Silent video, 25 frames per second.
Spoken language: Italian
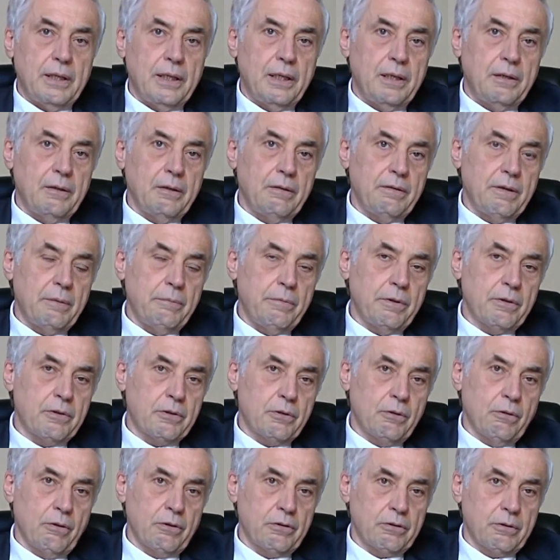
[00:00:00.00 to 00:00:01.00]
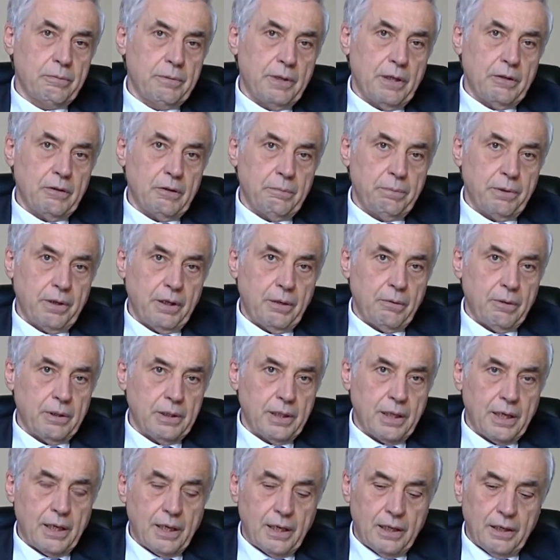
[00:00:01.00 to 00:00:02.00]
del novembre scorso, tanto per
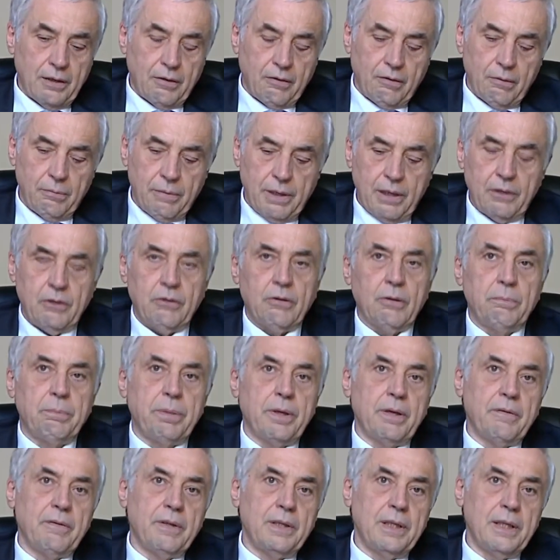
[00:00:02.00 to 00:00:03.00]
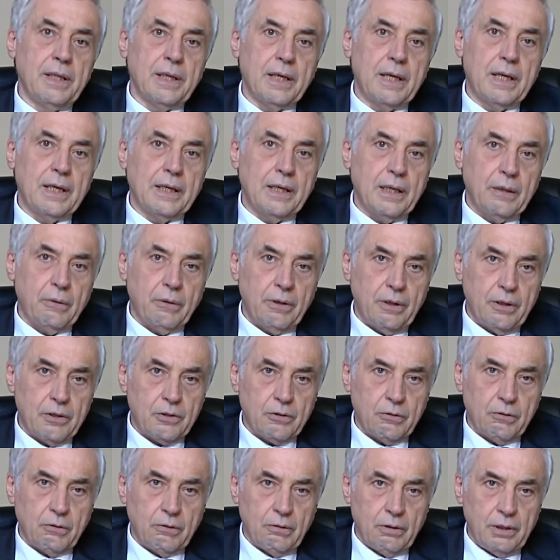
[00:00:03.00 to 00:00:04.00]
inquadrare l'argomento, per vedere anche quali
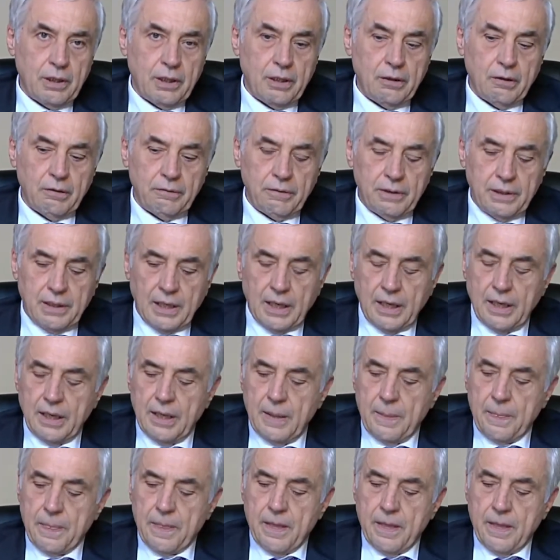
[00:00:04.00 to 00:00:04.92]
sono le novità.